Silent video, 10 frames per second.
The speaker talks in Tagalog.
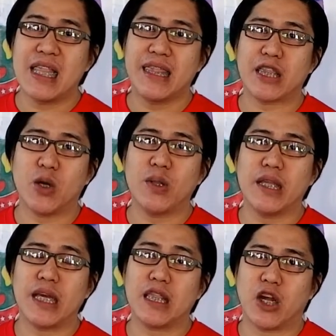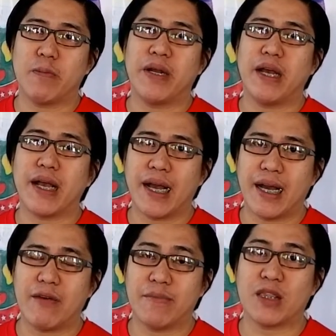not only in our
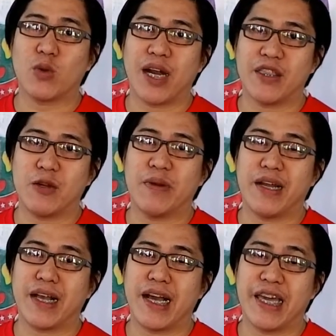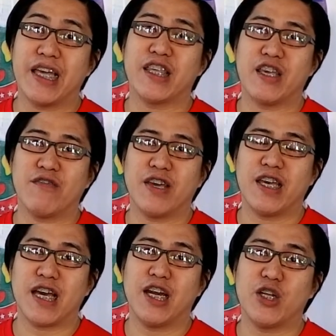barangay, but to other barangay and
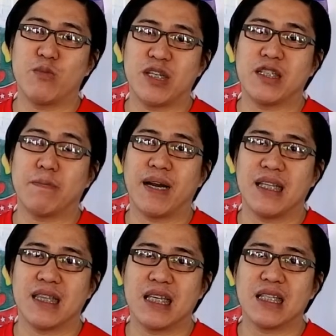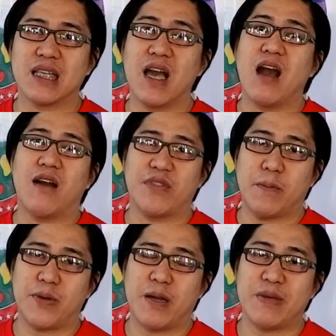even other municipalities of the
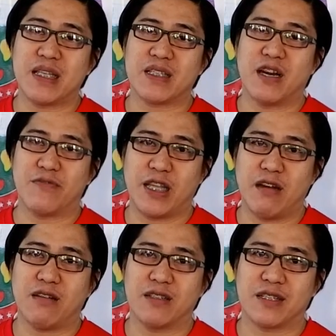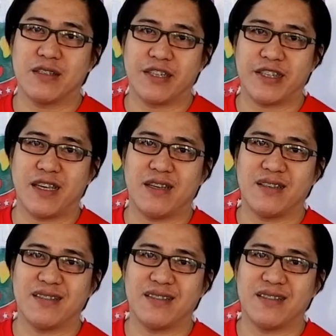province of Ilocos Norte.